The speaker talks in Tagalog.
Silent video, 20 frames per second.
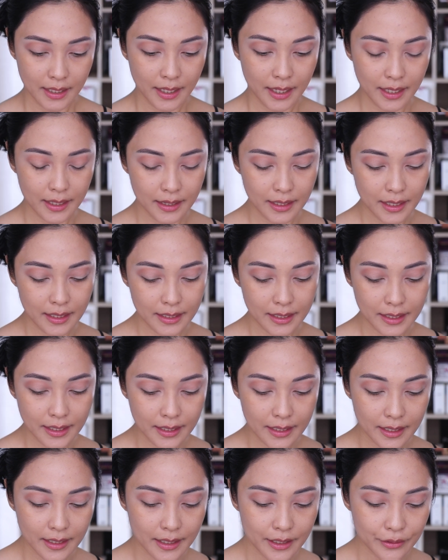And then
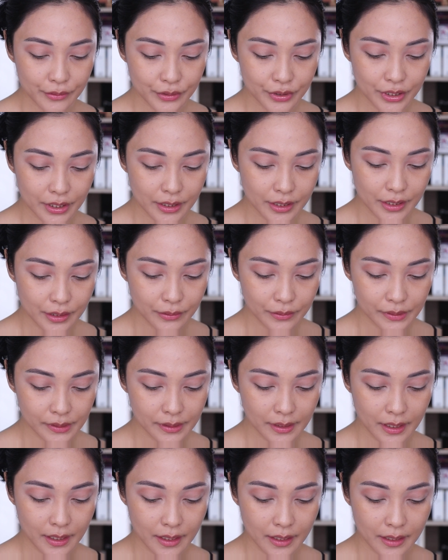ilalagay ko siya dito
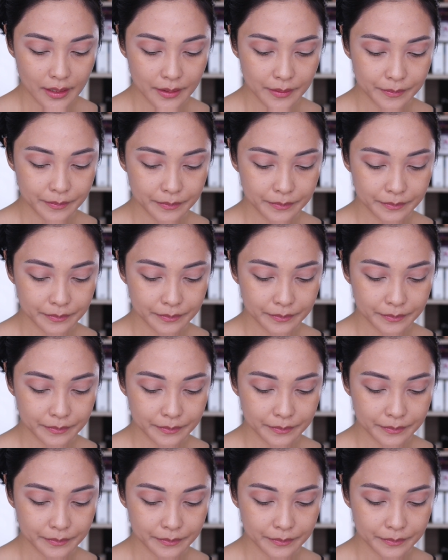sa